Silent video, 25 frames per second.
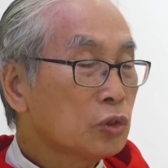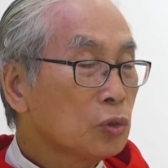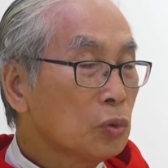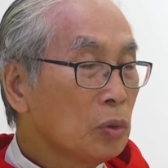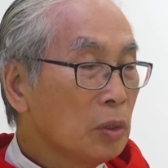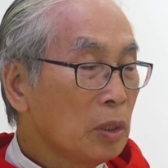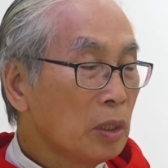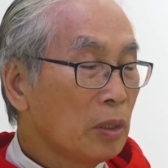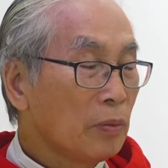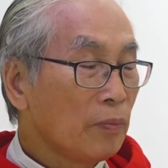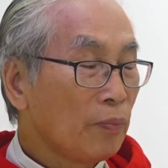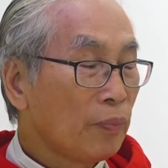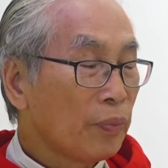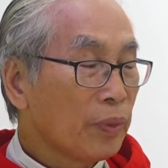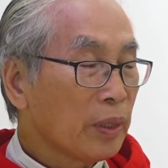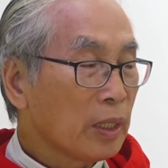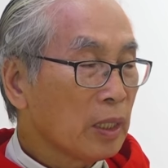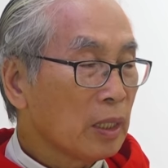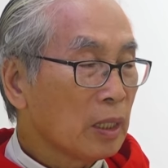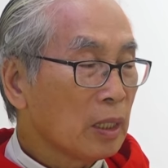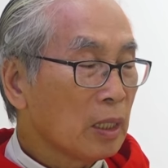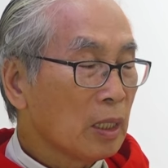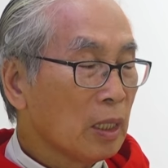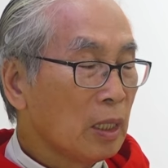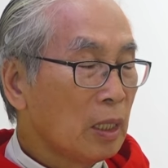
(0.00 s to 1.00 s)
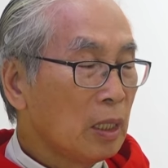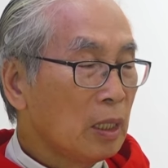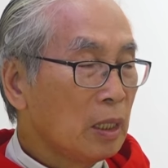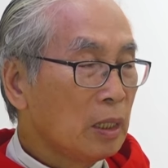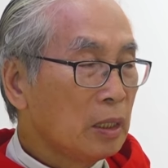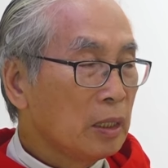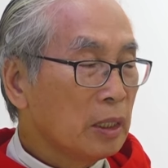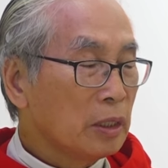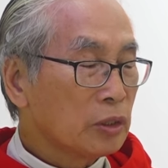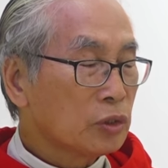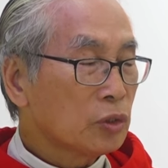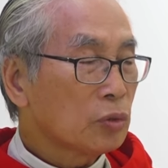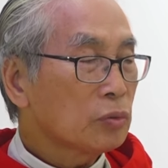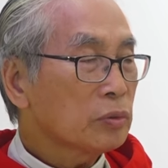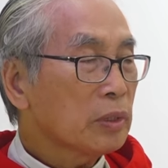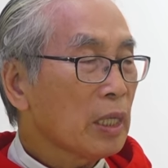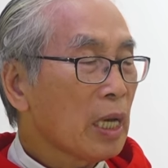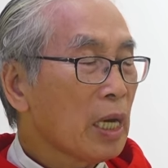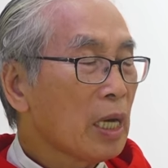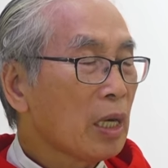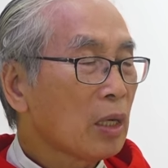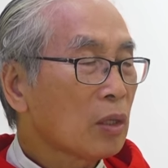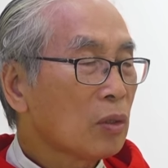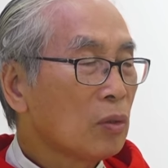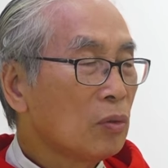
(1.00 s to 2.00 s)
Chúa thì chúng
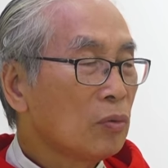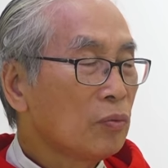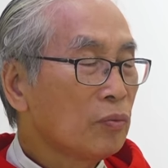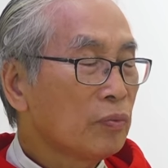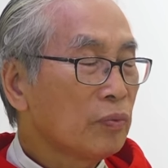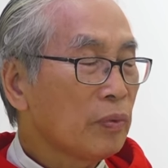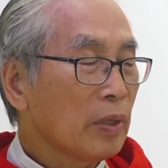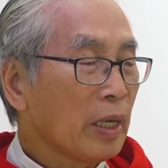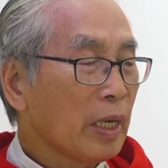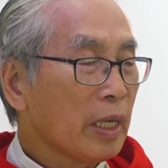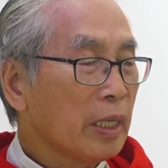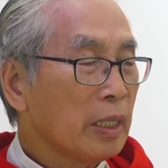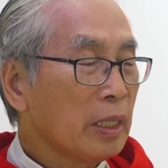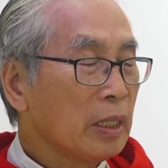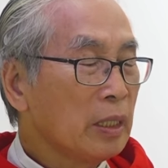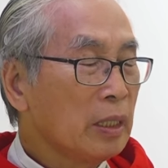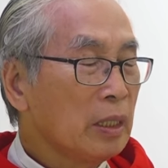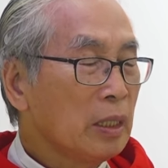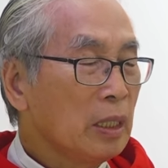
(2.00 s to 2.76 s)
ta cũng phải